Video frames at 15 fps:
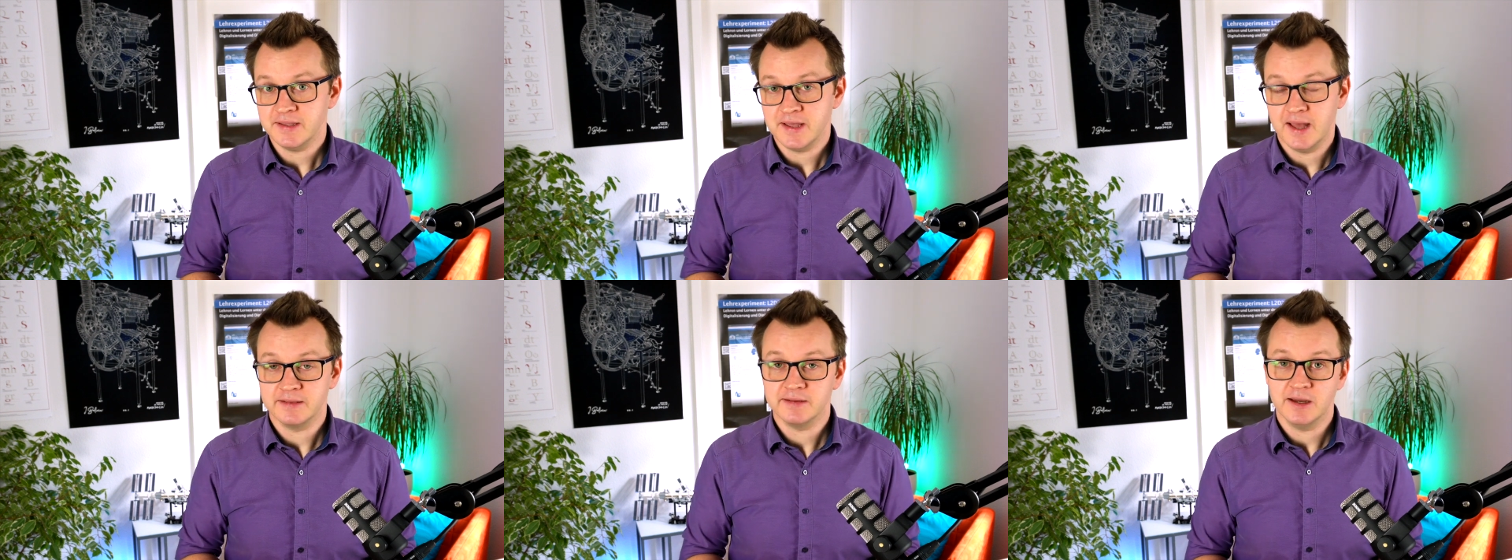
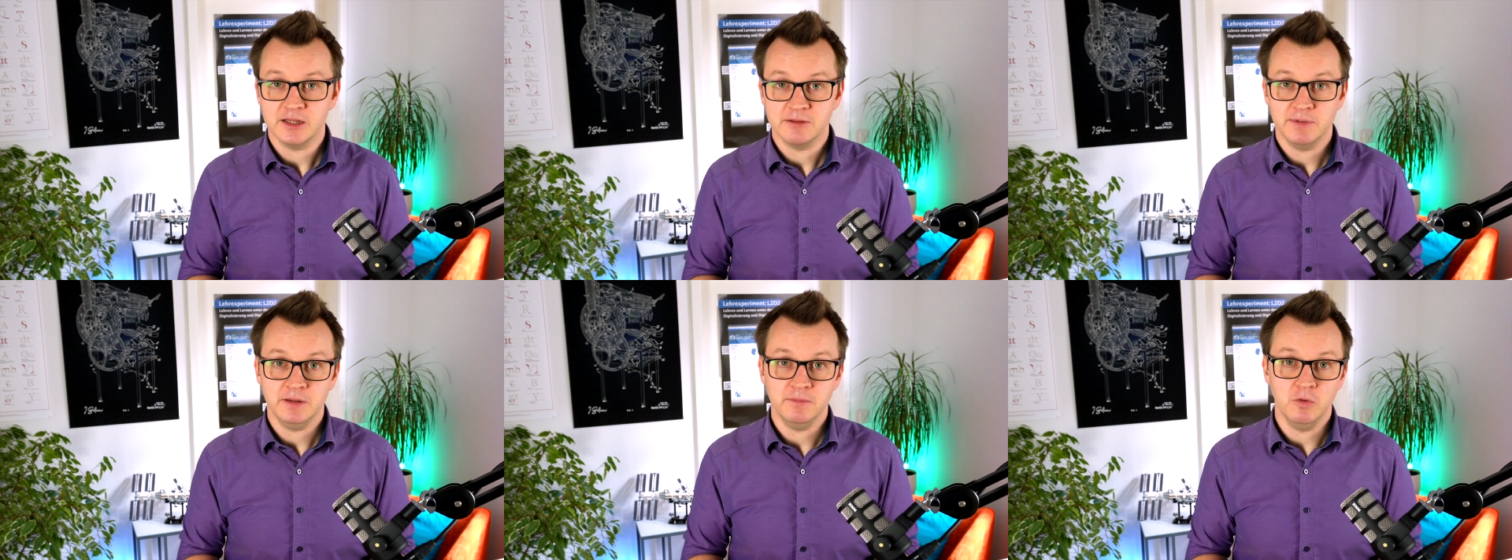Jahren gar
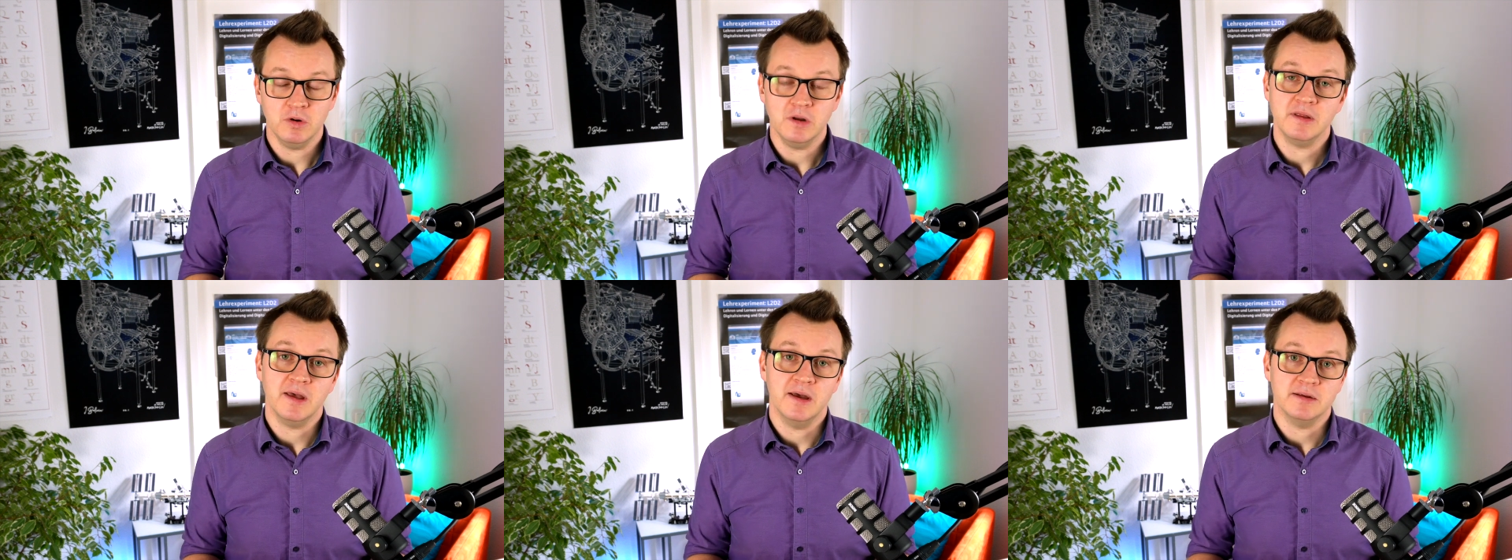nicht mehr die
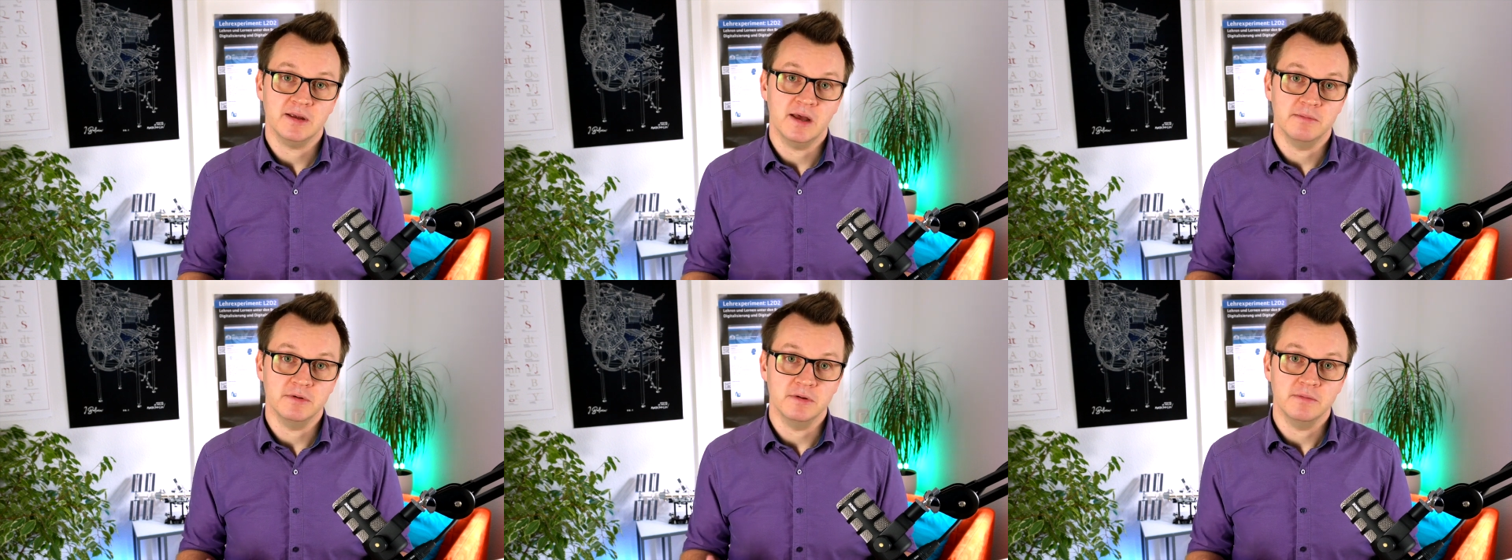Möglichkeit
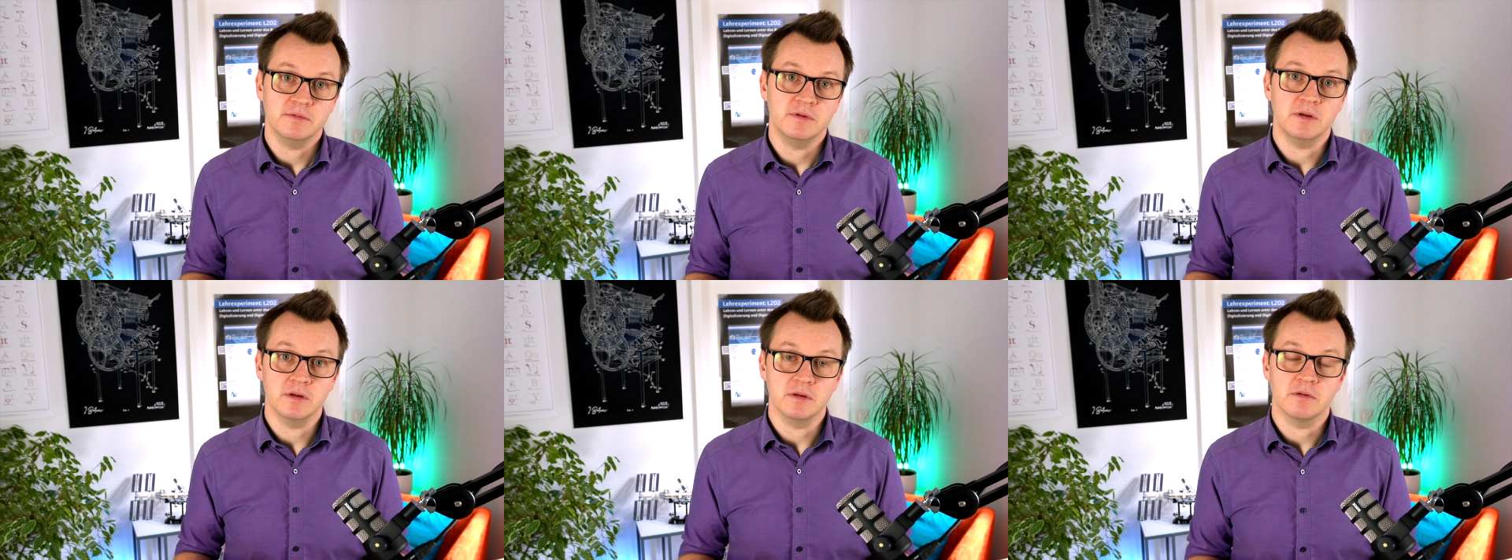habe,
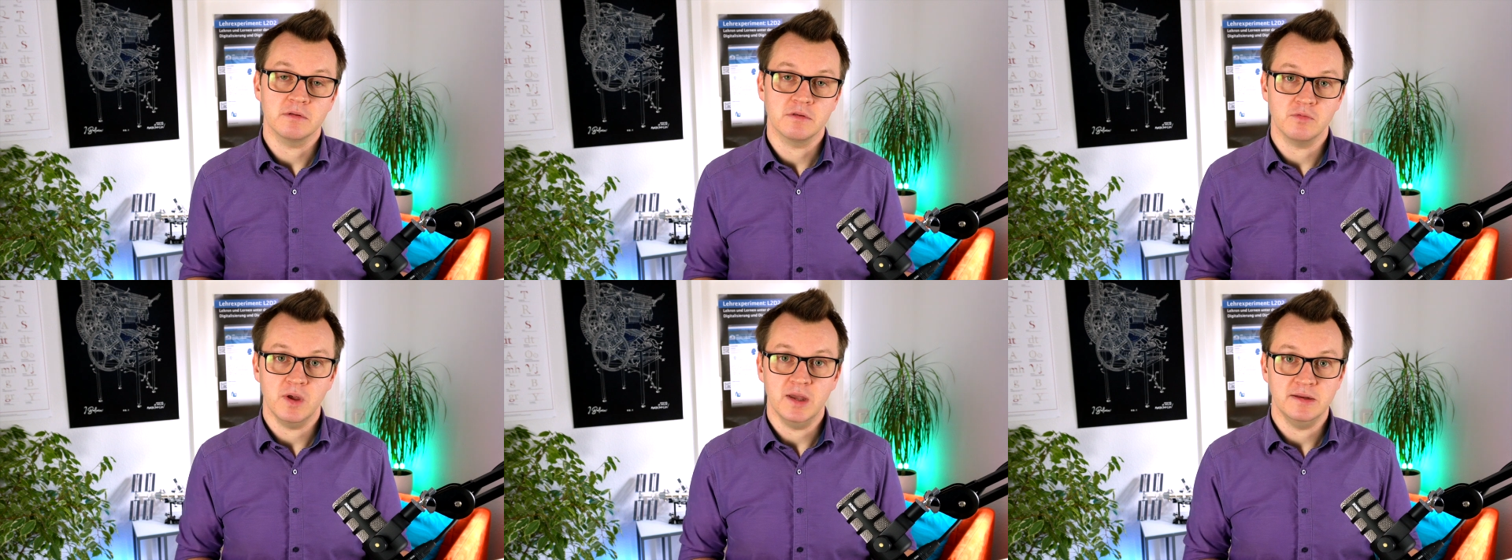Dinge
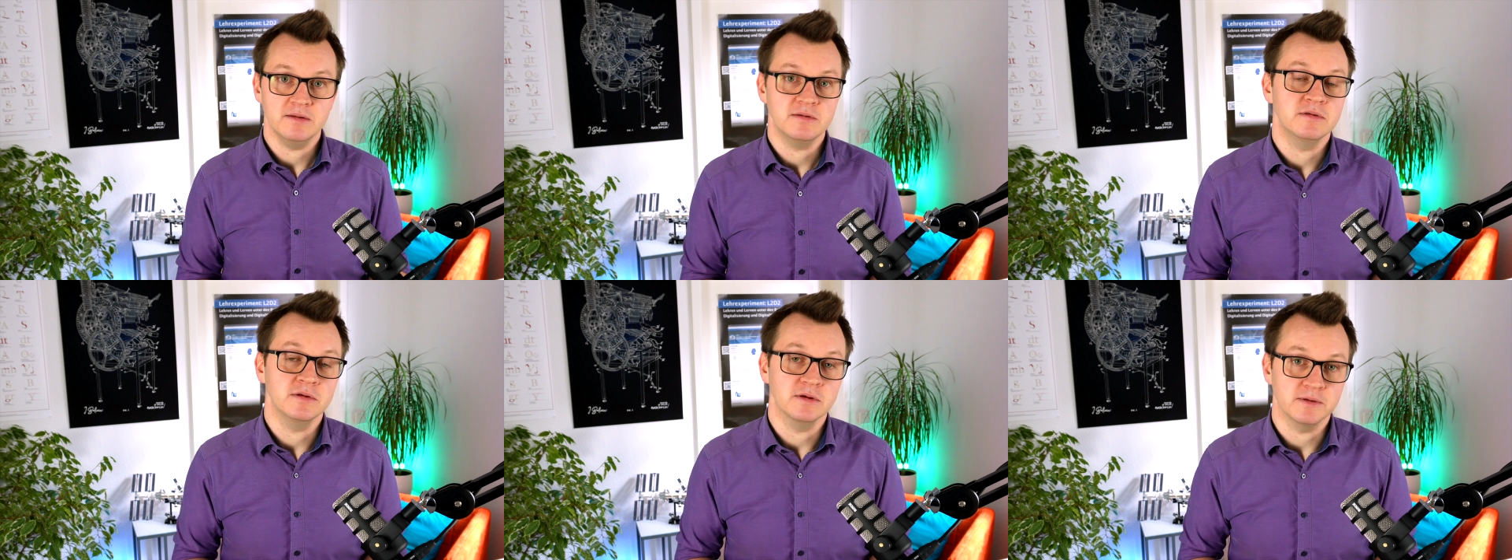zu
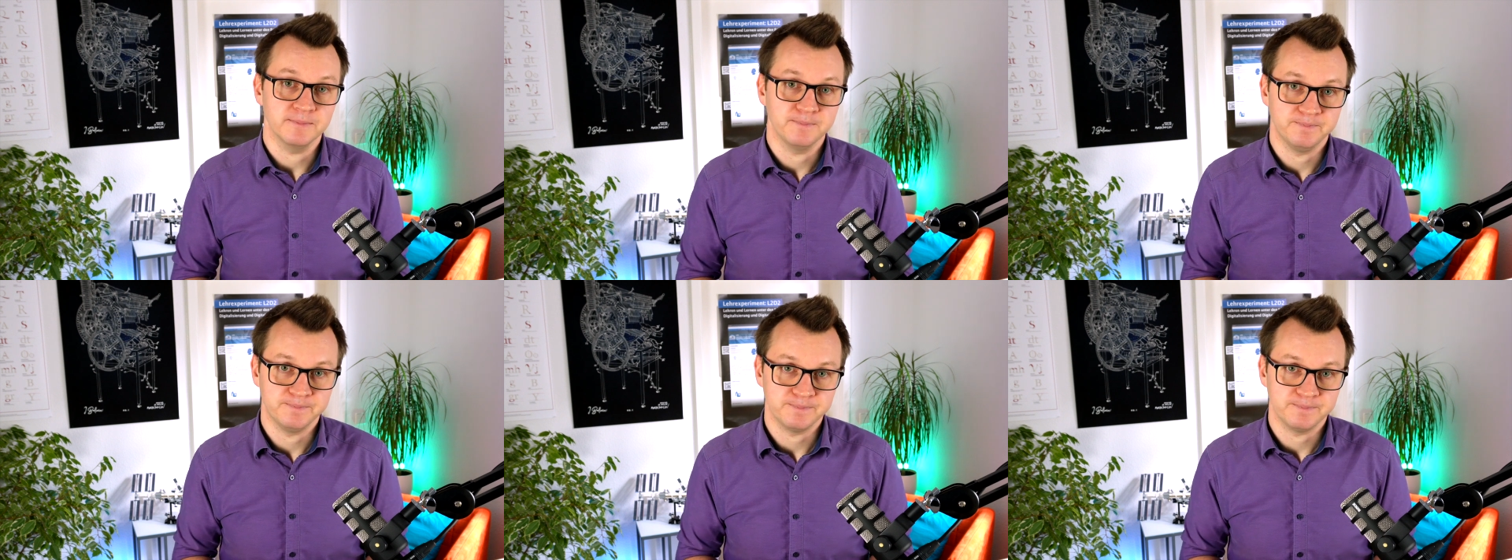editieren.